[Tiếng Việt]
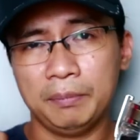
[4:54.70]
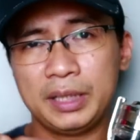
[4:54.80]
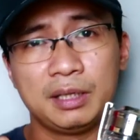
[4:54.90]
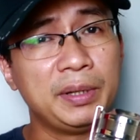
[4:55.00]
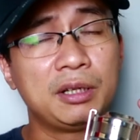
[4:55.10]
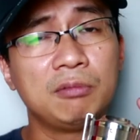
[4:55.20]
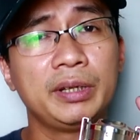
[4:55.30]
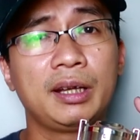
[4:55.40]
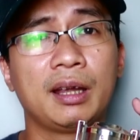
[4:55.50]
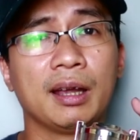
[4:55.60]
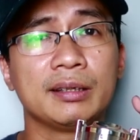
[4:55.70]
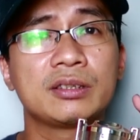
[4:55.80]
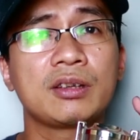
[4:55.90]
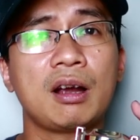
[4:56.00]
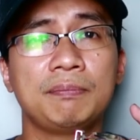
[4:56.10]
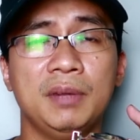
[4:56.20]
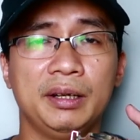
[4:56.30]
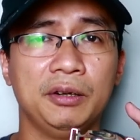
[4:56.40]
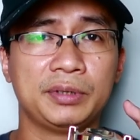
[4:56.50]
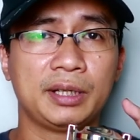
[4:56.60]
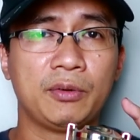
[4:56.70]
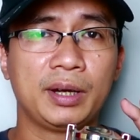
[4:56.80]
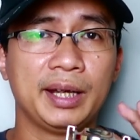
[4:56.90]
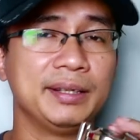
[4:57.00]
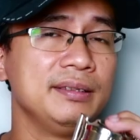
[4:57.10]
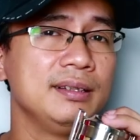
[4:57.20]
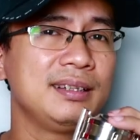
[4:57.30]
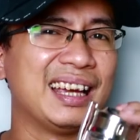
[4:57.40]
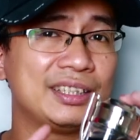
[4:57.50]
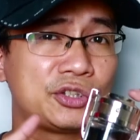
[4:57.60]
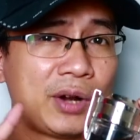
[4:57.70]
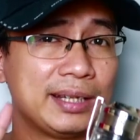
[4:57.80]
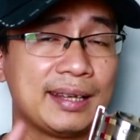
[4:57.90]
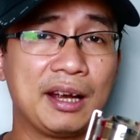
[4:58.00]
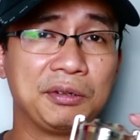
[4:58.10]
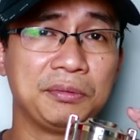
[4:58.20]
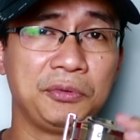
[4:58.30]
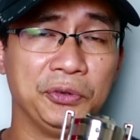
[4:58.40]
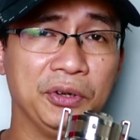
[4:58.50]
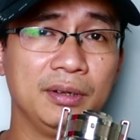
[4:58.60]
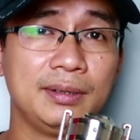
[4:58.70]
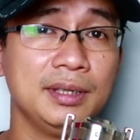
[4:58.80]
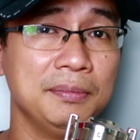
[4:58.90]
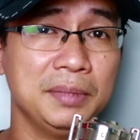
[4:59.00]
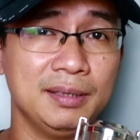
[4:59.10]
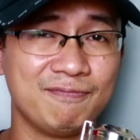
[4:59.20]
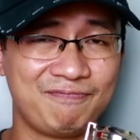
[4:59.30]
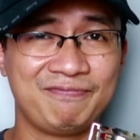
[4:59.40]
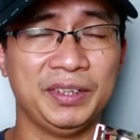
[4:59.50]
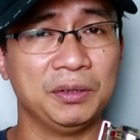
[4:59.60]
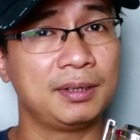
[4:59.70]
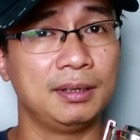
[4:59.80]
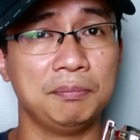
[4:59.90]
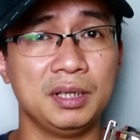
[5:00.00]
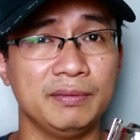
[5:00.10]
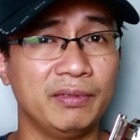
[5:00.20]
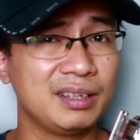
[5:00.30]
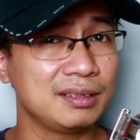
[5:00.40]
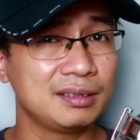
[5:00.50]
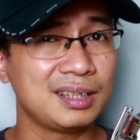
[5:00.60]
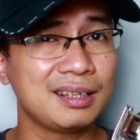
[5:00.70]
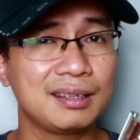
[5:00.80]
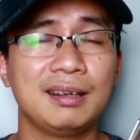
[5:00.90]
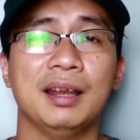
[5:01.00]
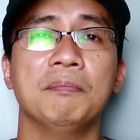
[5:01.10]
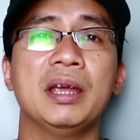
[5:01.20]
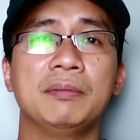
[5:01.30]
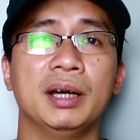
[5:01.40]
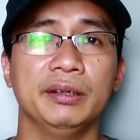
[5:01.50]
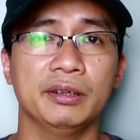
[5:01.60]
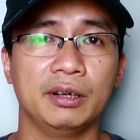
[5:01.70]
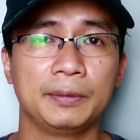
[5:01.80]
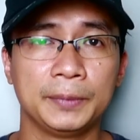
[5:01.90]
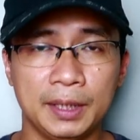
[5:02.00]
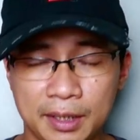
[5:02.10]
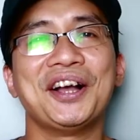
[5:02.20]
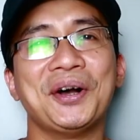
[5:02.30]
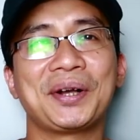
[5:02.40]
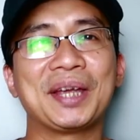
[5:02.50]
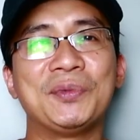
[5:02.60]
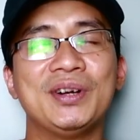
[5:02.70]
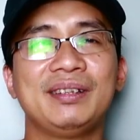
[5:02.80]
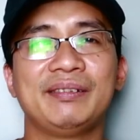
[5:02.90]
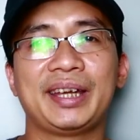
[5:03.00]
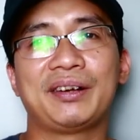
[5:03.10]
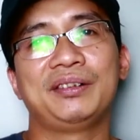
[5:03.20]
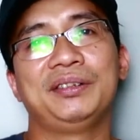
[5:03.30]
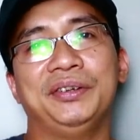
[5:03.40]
mình thì mình không thích cái top mở đầu cho nước hoa này thế nhưng cái dry down của nó thì mình phải nói thật là mình vẫn rất là mê mẩn nó ok mùi hương tiếp theo